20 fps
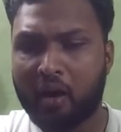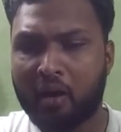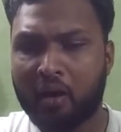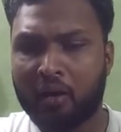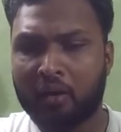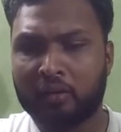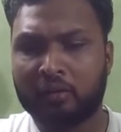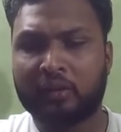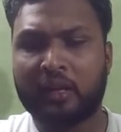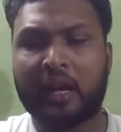
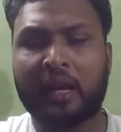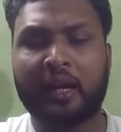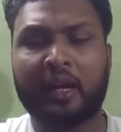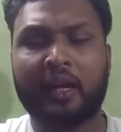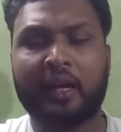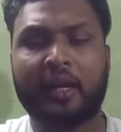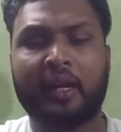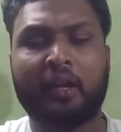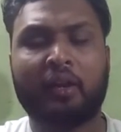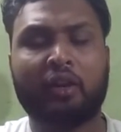और
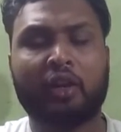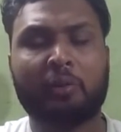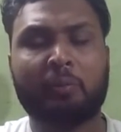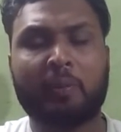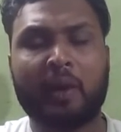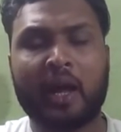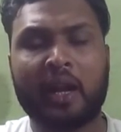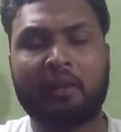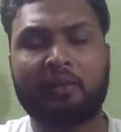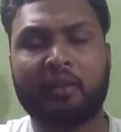सागर है और
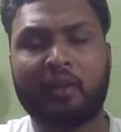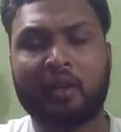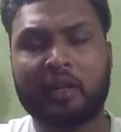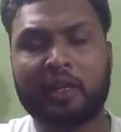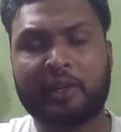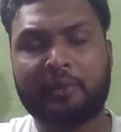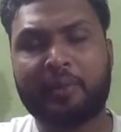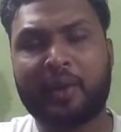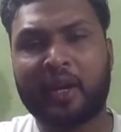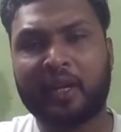मालवा और
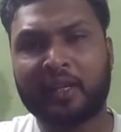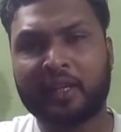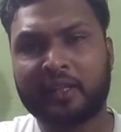निमाड़